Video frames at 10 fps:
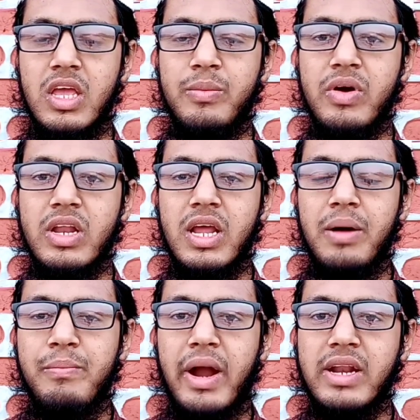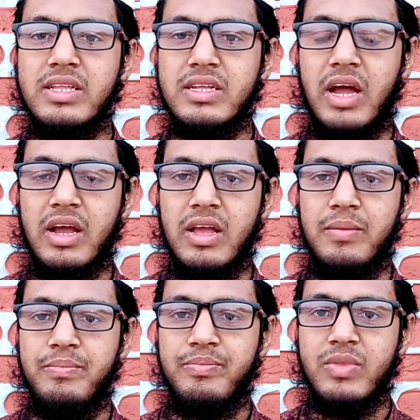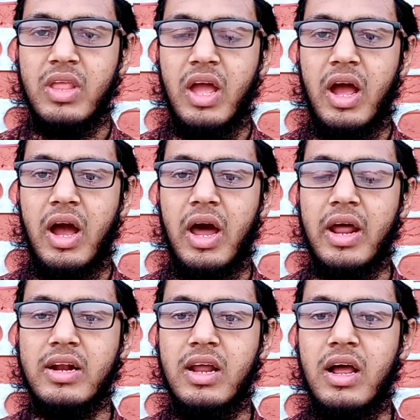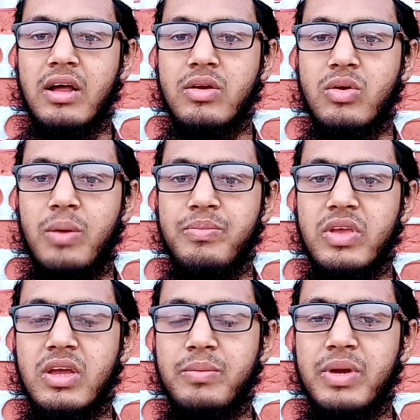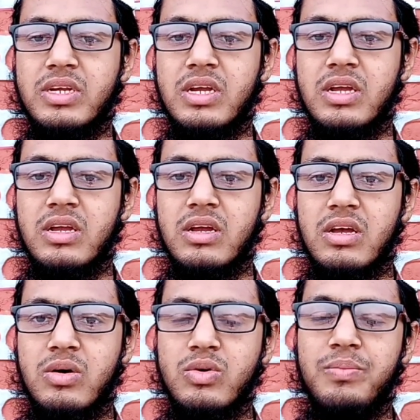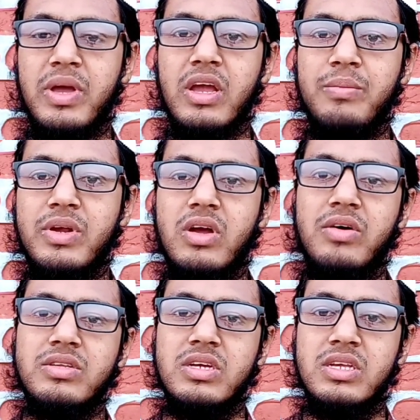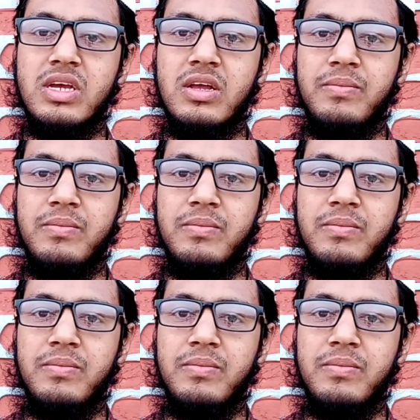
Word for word: এবং এটা মাটিতে থাকে আর একটা সবচেয়ে বেশি উদ্বেগের বিষয় হচ্ছে যে